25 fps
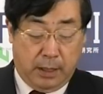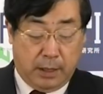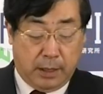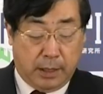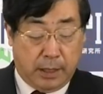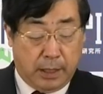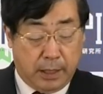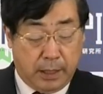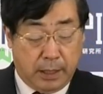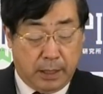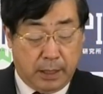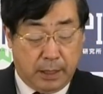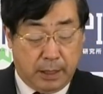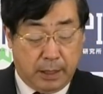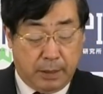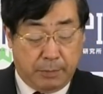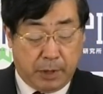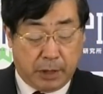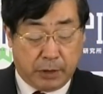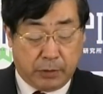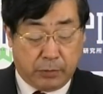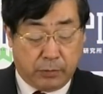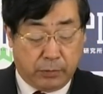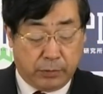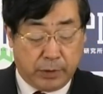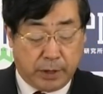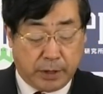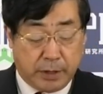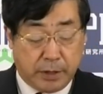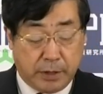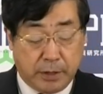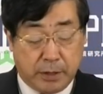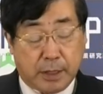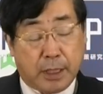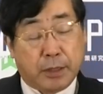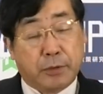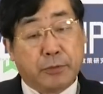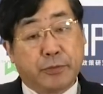えー、真っ当な
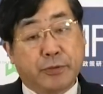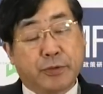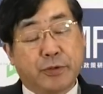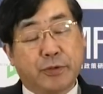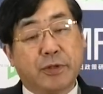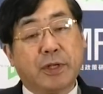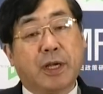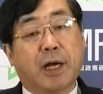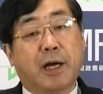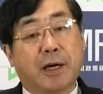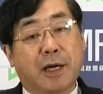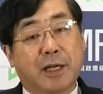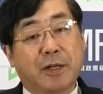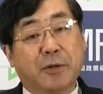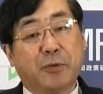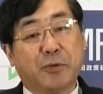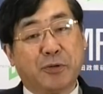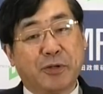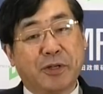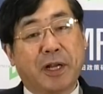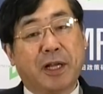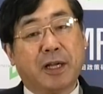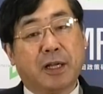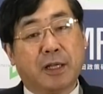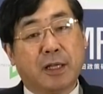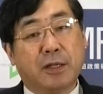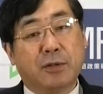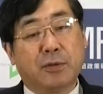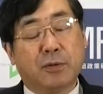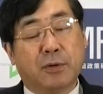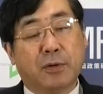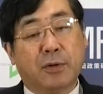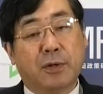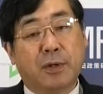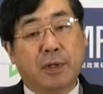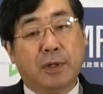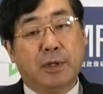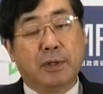人材の普通に考えることじゃないかな
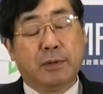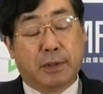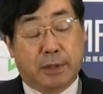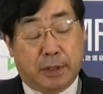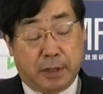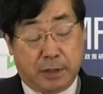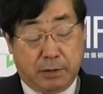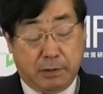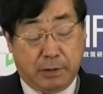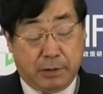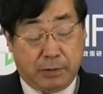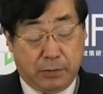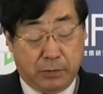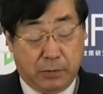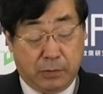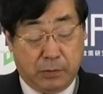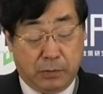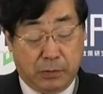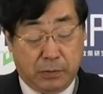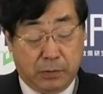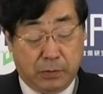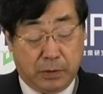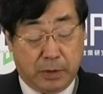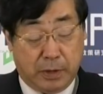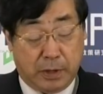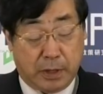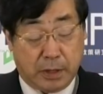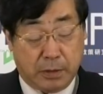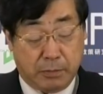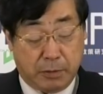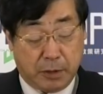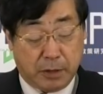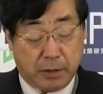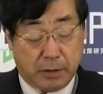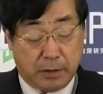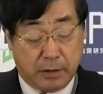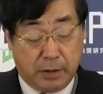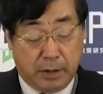と、私は想像いたし
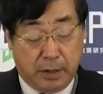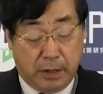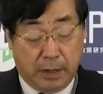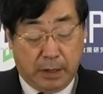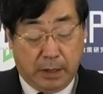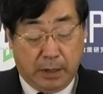ます。